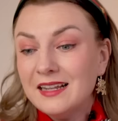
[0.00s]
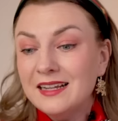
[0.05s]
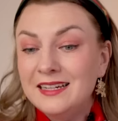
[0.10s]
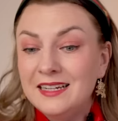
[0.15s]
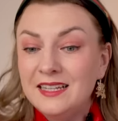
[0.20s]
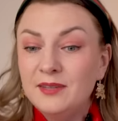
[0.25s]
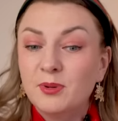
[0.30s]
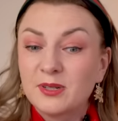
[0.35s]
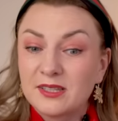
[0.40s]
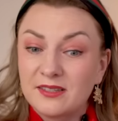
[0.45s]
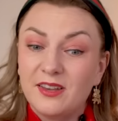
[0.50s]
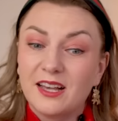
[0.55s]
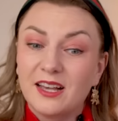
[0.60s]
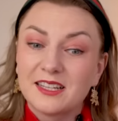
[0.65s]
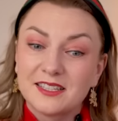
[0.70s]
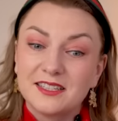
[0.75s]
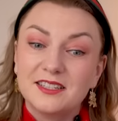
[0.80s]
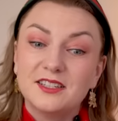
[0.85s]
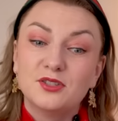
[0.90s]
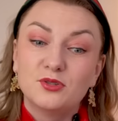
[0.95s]
либо
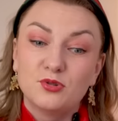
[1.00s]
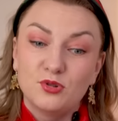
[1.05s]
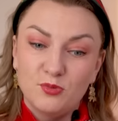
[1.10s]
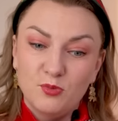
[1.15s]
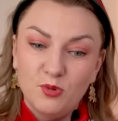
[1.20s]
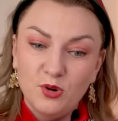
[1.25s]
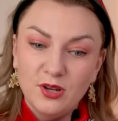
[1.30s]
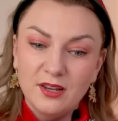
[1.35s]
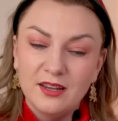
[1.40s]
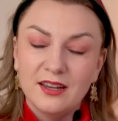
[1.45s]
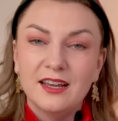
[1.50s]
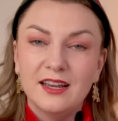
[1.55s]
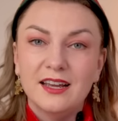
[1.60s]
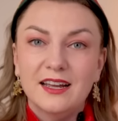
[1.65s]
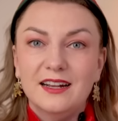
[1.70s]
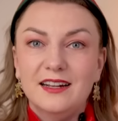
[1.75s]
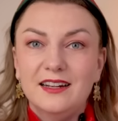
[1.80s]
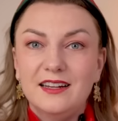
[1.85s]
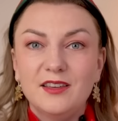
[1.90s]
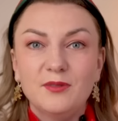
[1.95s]
связаны с тюрьмой,
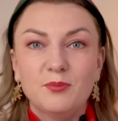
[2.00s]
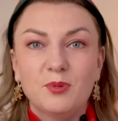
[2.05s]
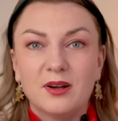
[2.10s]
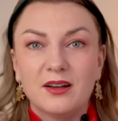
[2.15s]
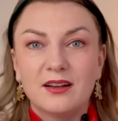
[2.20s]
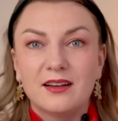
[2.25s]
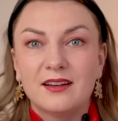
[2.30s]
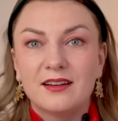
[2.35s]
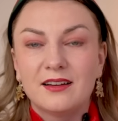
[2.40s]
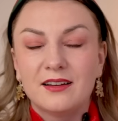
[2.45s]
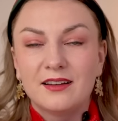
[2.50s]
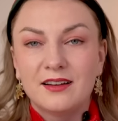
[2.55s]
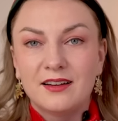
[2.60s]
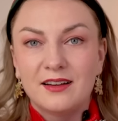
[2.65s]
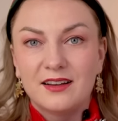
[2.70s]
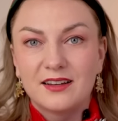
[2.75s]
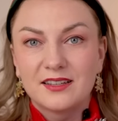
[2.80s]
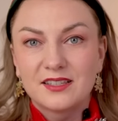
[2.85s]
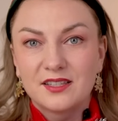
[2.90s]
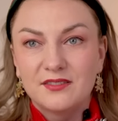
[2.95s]
либо
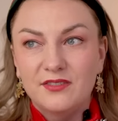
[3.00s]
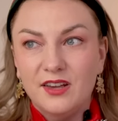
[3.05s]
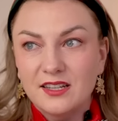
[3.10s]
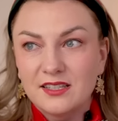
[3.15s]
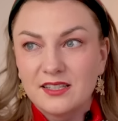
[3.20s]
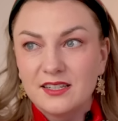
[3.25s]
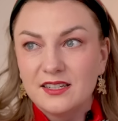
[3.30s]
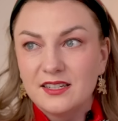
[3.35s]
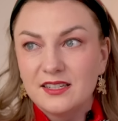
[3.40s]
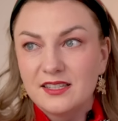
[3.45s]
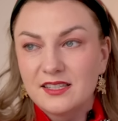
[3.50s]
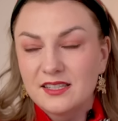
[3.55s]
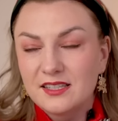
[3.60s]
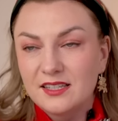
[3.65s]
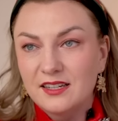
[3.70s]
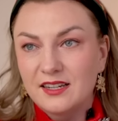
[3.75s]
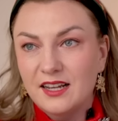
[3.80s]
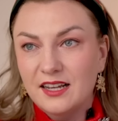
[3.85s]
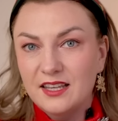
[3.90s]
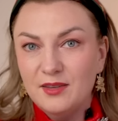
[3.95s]
а, связаны
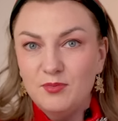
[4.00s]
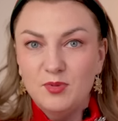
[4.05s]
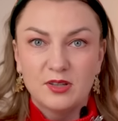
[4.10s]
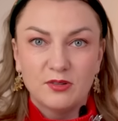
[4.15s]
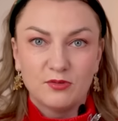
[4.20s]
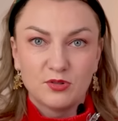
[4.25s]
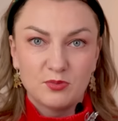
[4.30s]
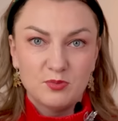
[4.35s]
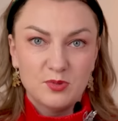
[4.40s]
с какими-то вот